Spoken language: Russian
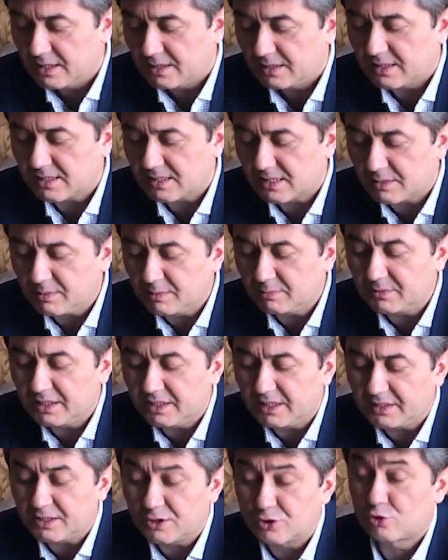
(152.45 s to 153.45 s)
На самом
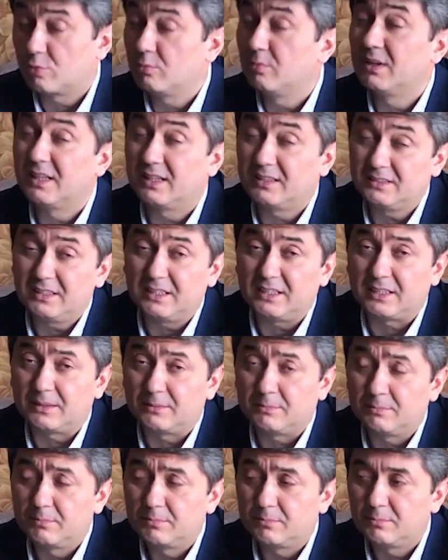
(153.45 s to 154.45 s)
деле они еще
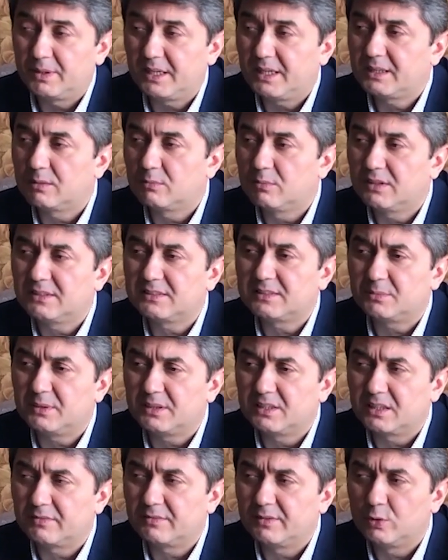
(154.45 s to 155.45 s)
молодые, поэтому они себя
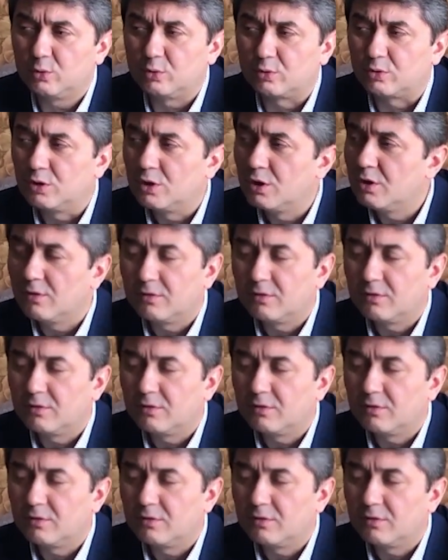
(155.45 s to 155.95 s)
так ведут.